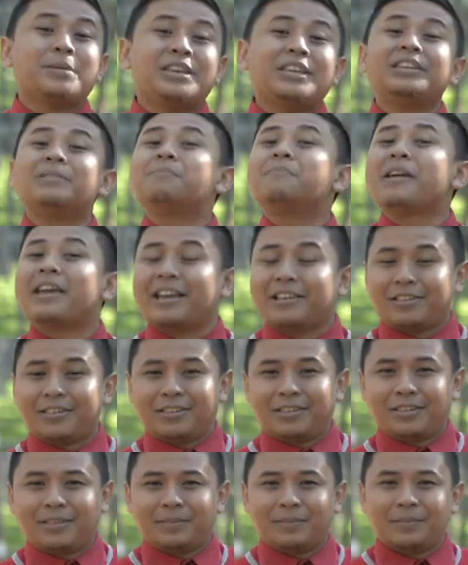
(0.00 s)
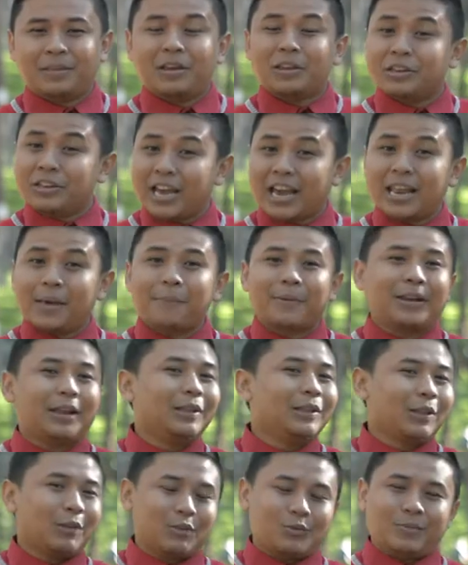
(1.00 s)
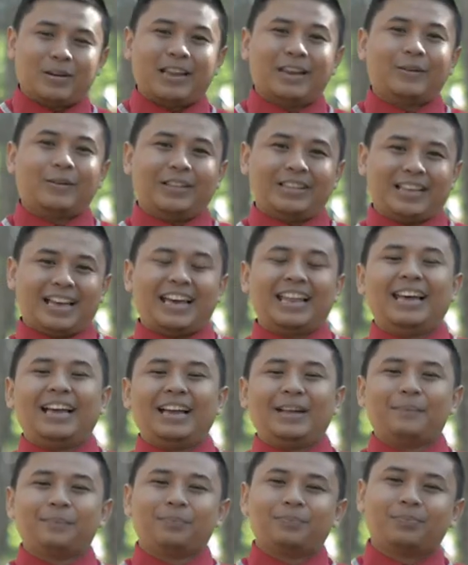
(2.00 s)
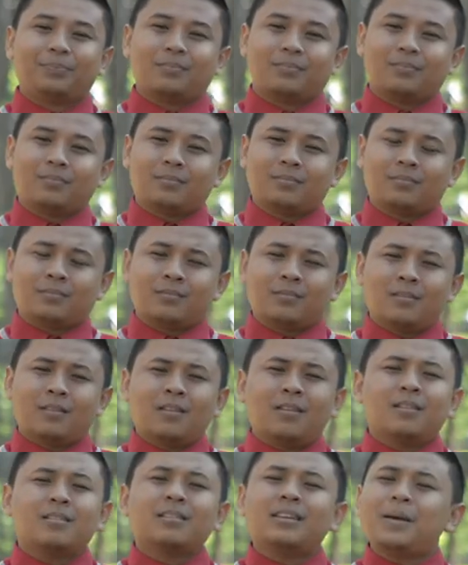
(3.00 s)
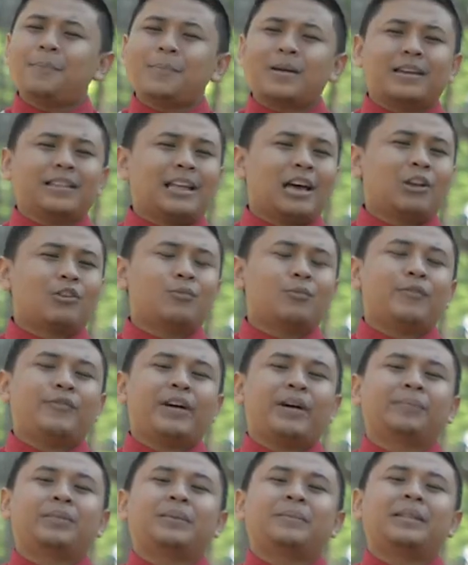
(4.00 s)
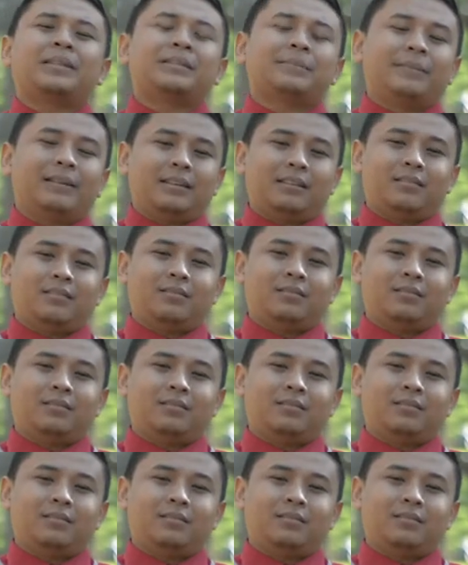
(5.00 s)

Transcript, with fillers: be the best di hadapan Allah Subhanahu wa taala. Kenapa kita harus move up, teman-teman?